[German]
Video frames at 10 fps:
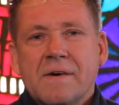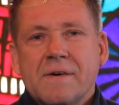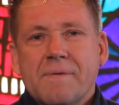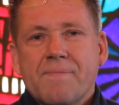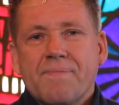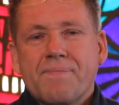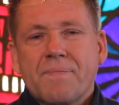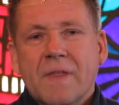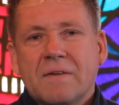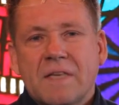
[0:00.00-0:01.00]
ähm,
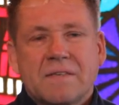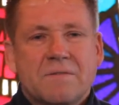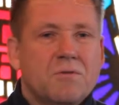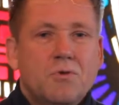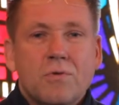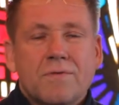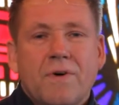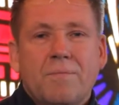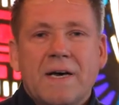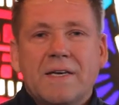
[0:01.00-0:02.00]
dass Jugend
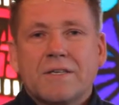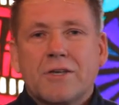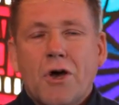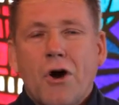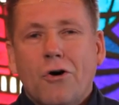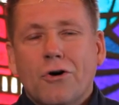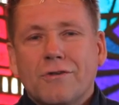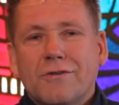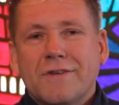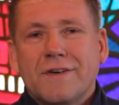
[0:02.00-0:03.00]
vorbei ist
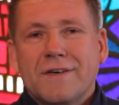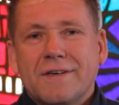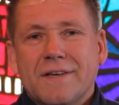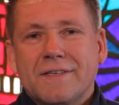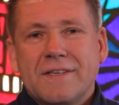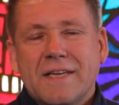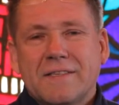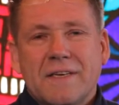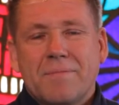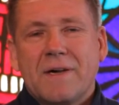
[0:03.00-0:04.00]
und äh, dass sie
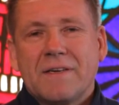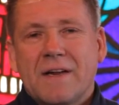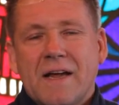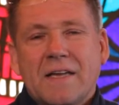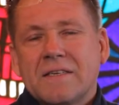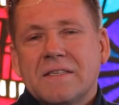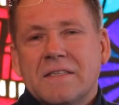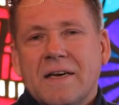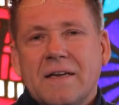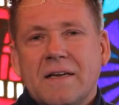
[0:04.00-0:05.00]
jetzt eben halt in einer anderen
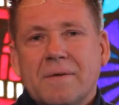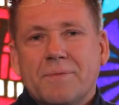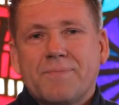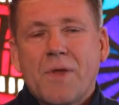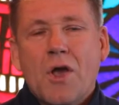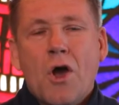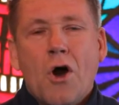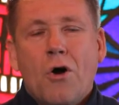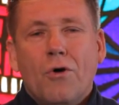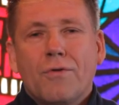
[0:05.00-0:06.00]
Zeit lebt
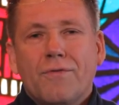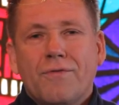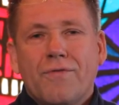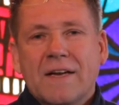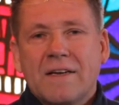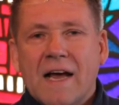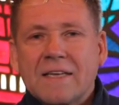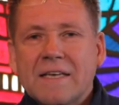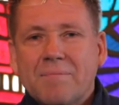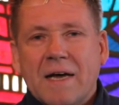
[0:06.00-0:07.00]
und fängt
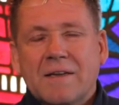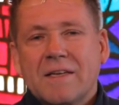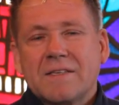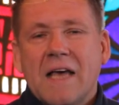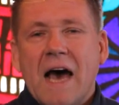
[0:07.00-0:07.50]
langsam an, das